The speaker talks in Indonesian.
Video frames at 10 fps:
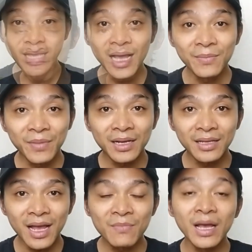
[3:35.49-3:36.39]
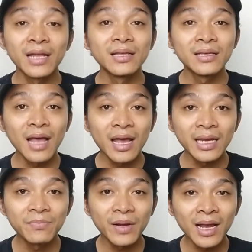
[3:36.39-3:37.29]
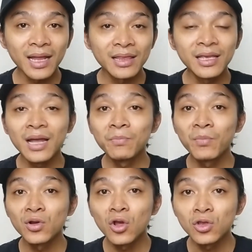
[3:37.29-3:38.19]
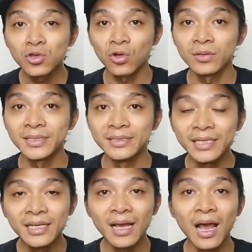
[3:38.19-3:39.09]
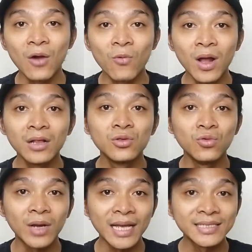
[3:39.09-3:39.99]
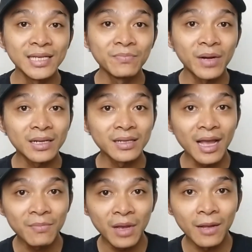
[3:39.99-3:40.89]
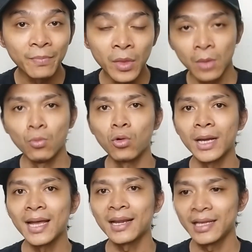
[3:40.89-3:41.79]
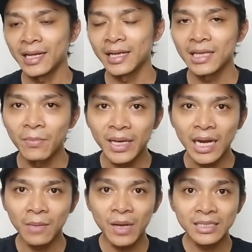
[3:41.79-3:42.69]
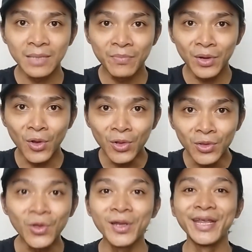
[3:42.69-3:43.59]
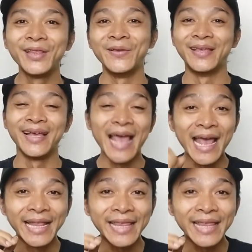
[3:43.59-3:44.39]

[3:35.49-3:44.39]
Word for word: Yang pertama, tarik perhatian penonton di awal durasi pertama bukan artinya kita menarik paksa penonton gitu ya,